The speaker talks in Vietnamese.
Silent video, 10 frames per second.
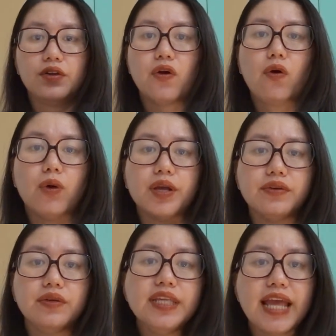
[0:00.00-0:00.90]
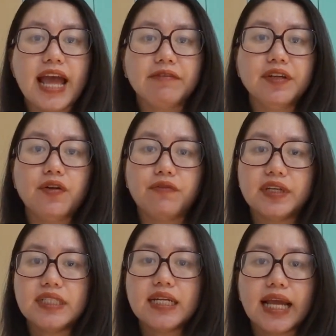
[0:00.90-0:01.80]
đồ à, dưỡng da với đồ
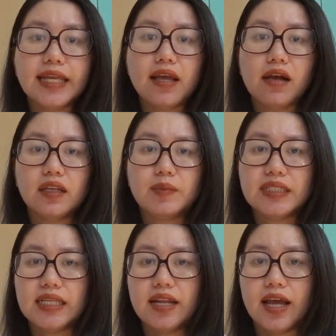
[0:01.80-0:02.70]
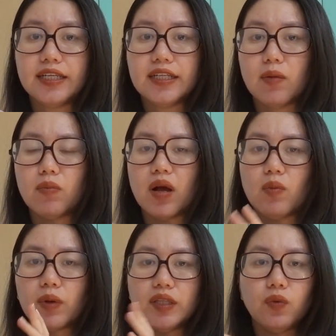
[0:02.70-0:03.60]
vệ sinh cá nhân thì mình sẽ để trong à,
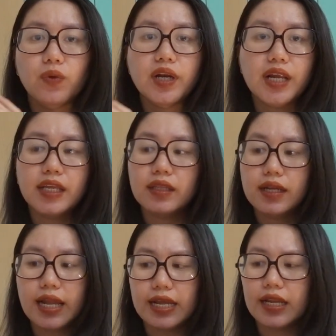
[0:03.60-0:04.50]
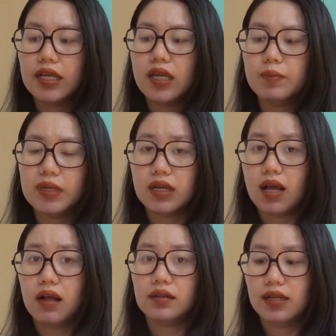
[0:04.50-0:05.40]
một cái túi riêng như thế này để khi mình
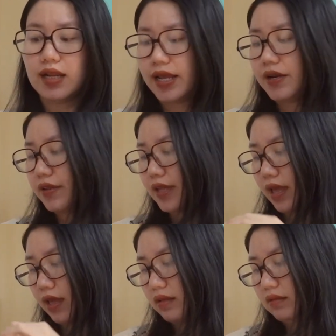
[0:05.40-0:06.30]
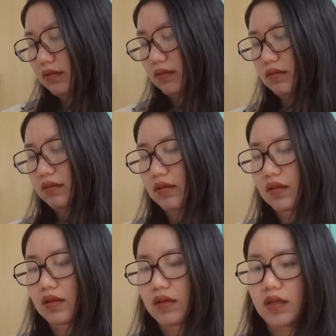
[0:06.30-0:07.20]
cần thì lấy nó dễ
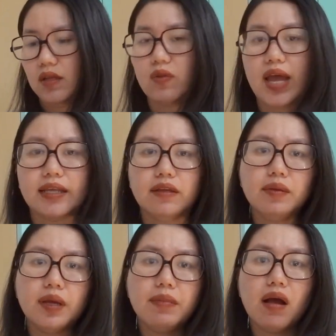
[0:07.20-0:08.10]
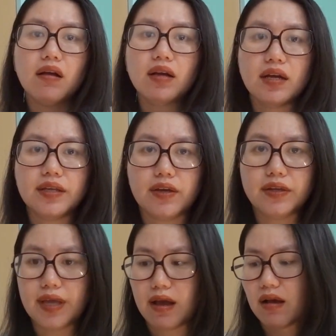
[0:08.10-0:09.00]
toàn những cái món nhỏ
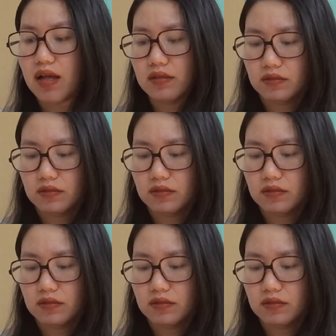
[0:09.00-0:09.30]
nhỏ